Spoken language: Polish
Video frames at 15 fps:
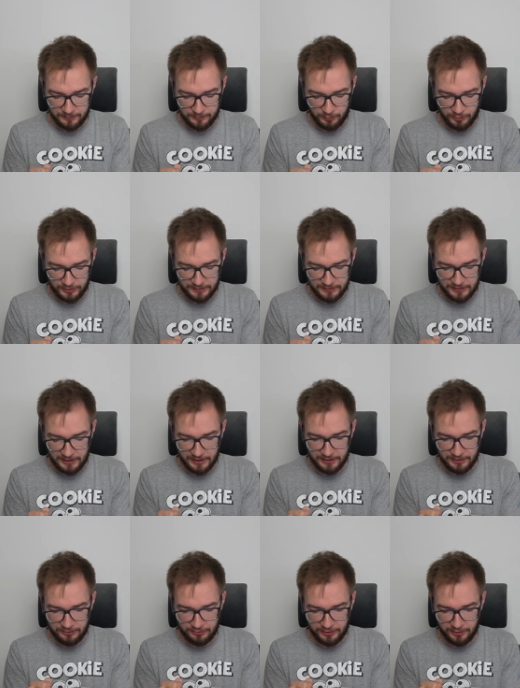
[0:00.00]
ponitka,
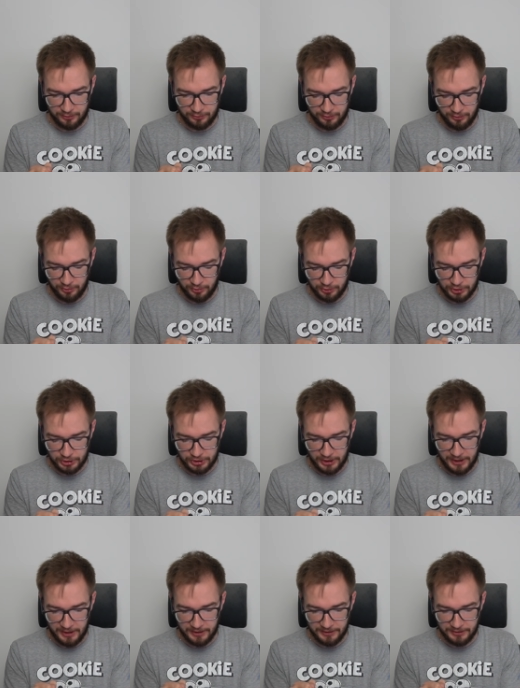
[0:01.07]
jeśli chodzi o
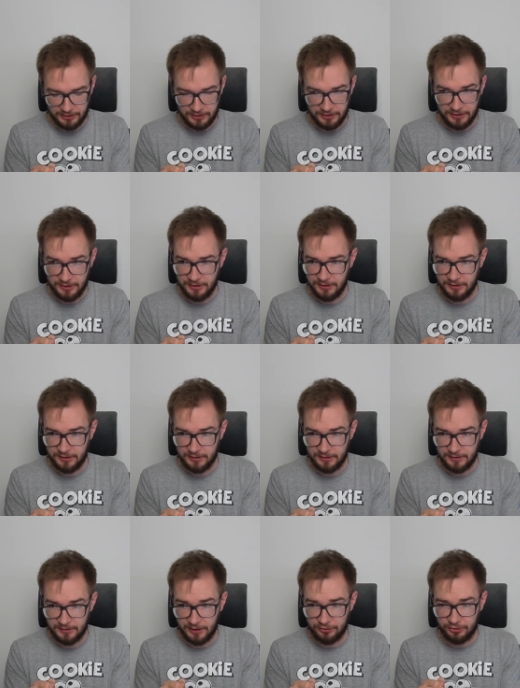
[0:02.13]
shiny.
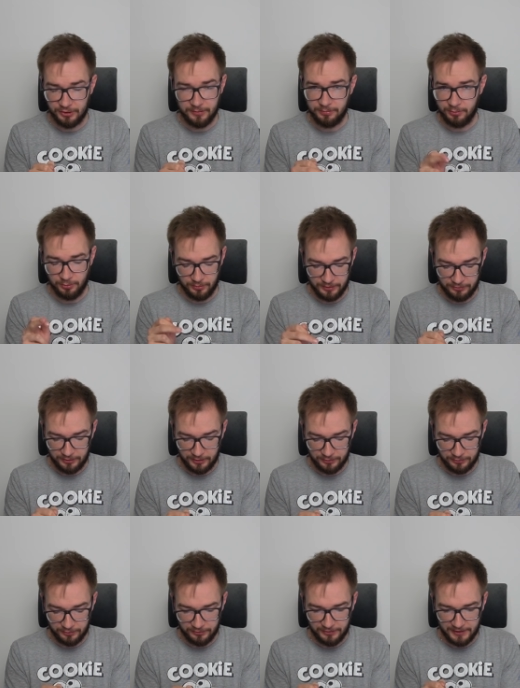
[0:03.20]
Znaczy, fu, jeśli
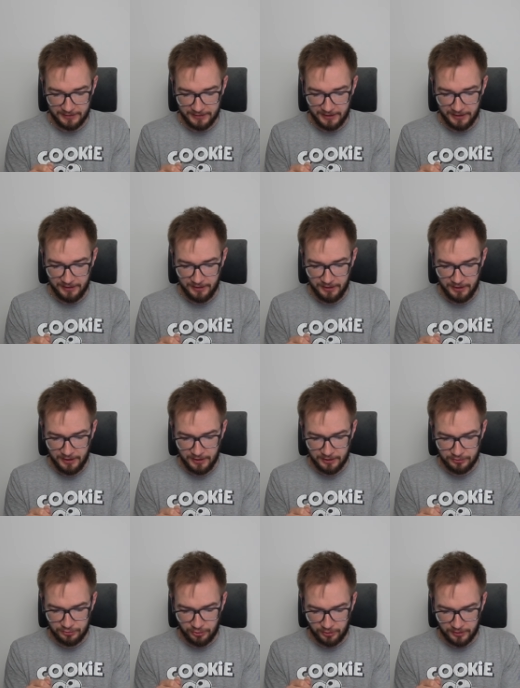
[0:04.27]
chodzi o setkę.
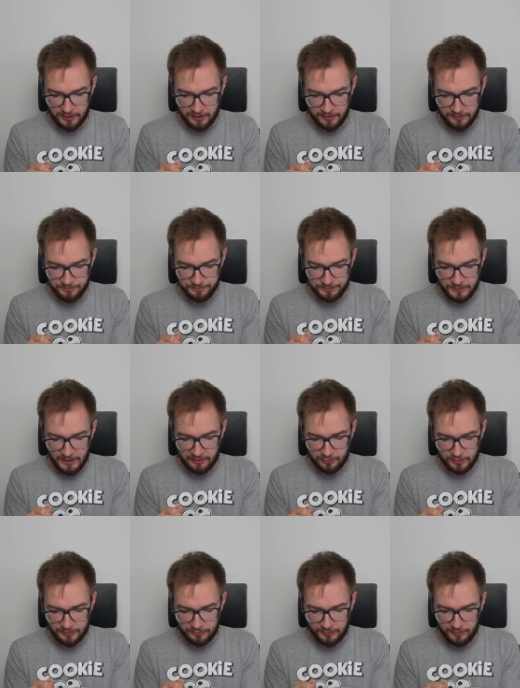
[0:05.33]
Journal. Nie,
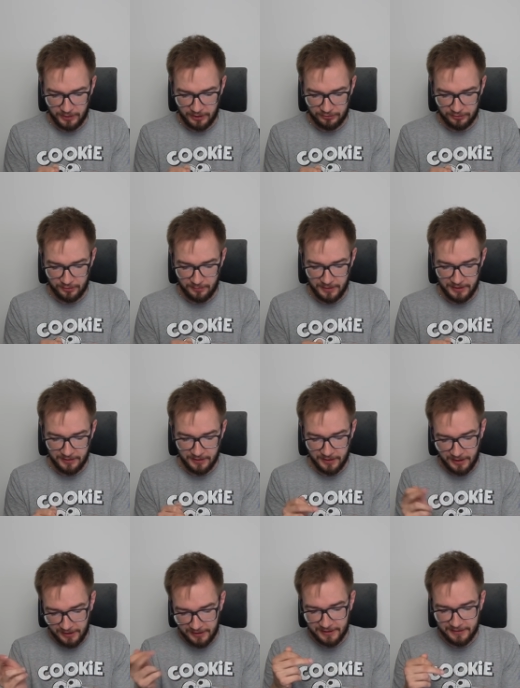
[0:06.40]
to nam się pokaże normalnie,
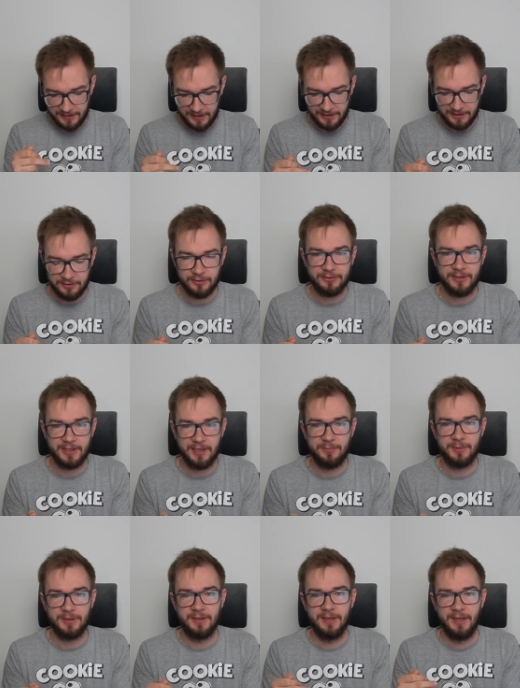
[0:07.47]
ale generalnie
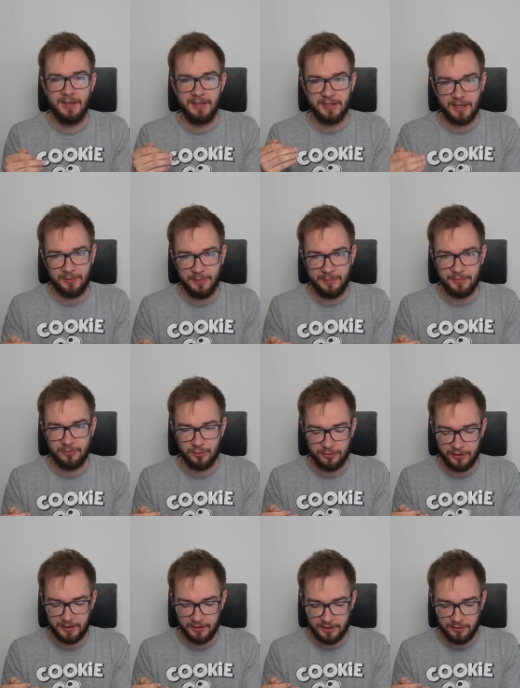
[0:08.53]
dostajemy, jak mamy
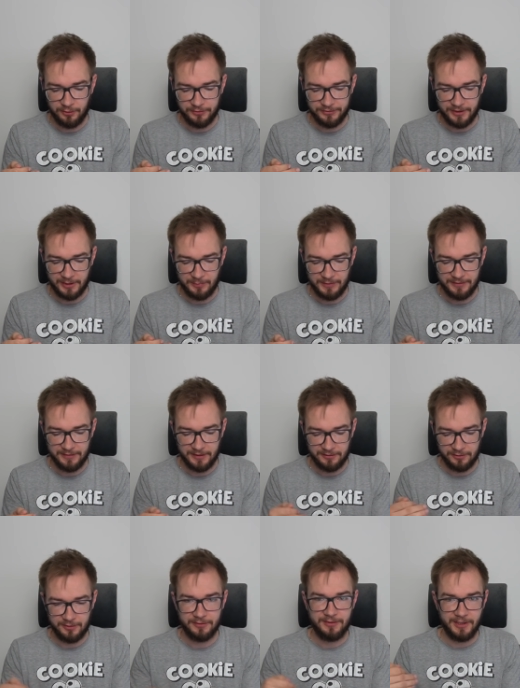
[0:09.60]
wrzucanego Starpisa,
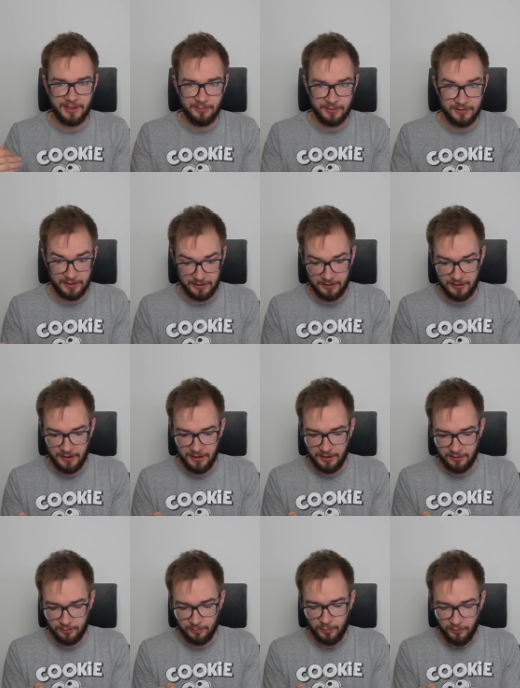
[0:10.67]
to dostajemy te
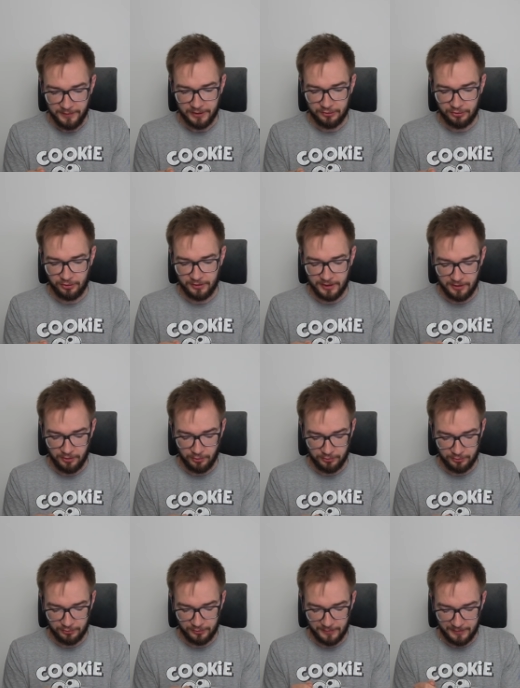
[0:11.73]
powiększone o
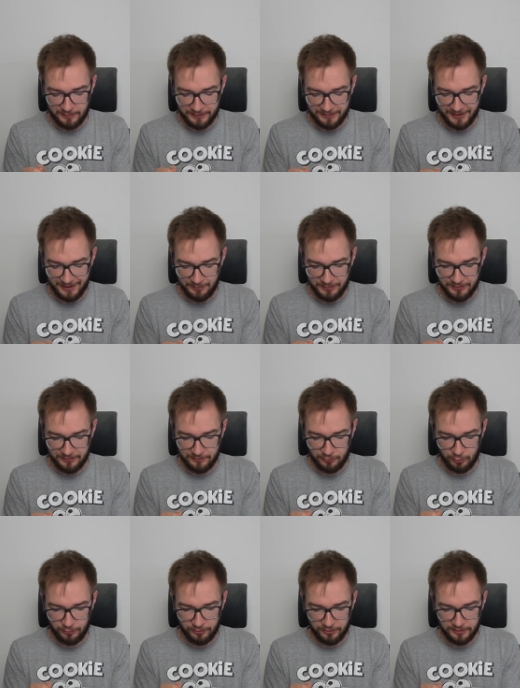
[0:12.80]
to, że mamy Starpis
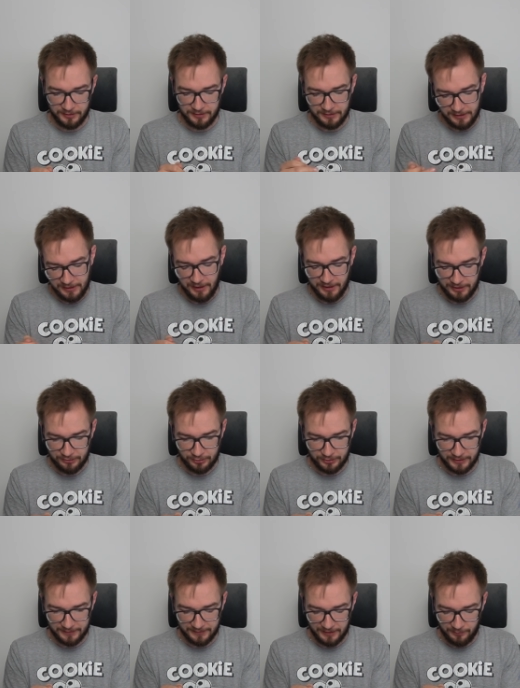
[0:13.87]
wrzucony i jajeczko
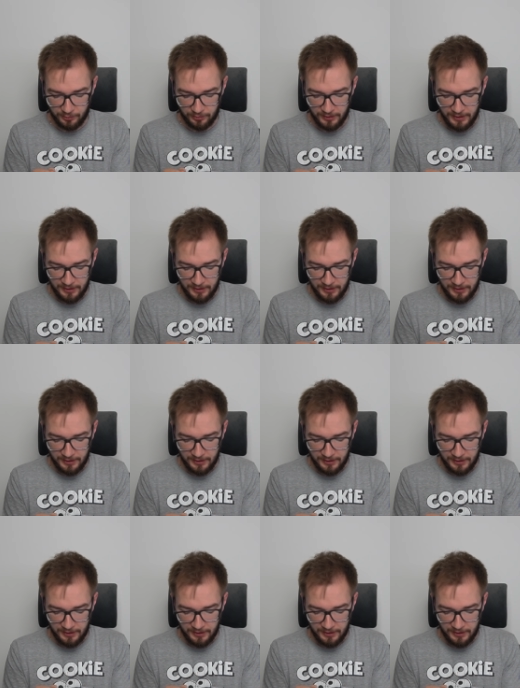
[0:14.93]
tak samo.